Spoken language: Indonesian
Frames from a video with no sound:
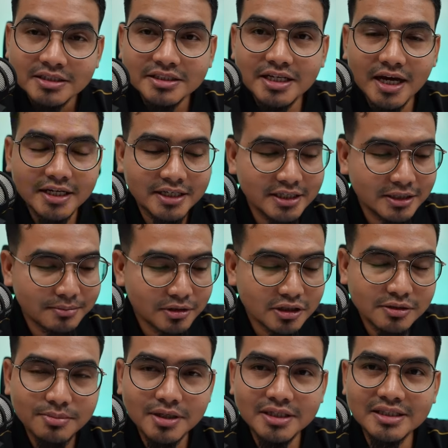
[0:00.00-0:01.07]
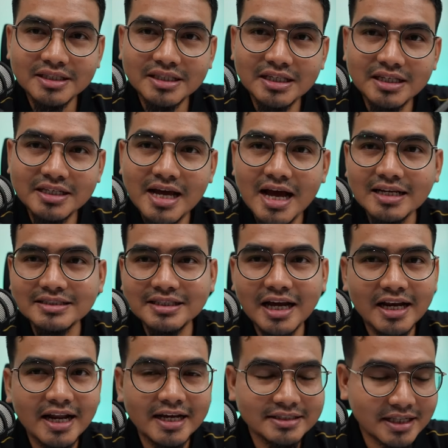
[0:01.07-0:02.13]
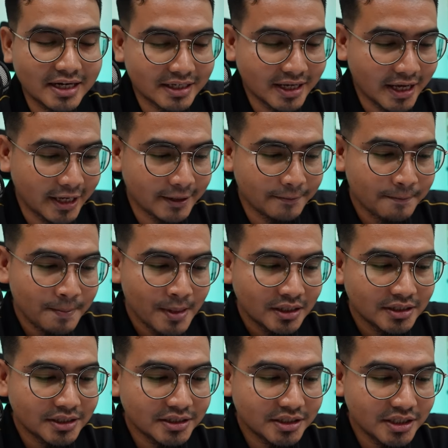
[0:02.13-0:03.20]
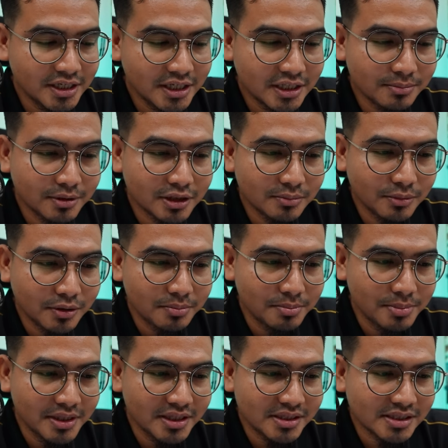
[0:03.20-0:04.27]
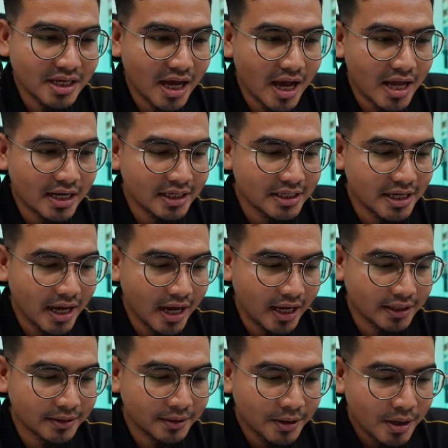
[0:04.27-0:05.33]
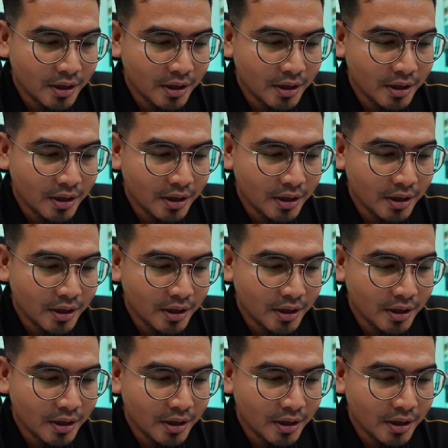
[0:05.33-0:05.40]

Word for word: Jadi teman-teman tidak salah target. Di sini teman-teman bisa lihat